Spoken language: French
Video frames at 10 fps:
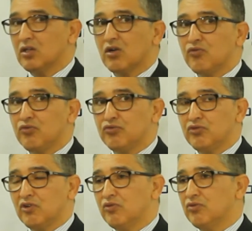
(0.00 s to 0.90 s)
Donc
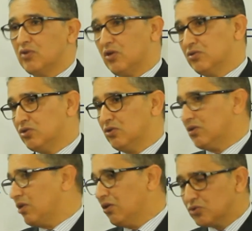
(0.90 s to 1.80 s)
vous,
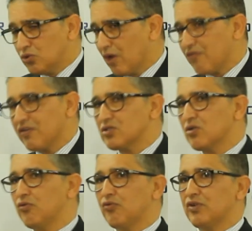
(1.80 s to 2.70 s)
continuez à faire ce
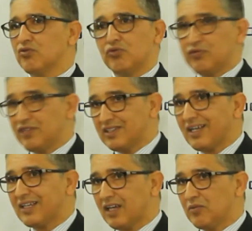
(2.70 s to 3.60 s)
que vous faites. Vous le faites
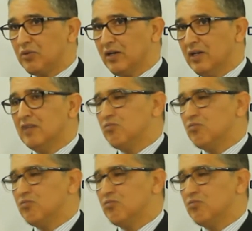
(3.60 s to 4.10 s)
très très bien.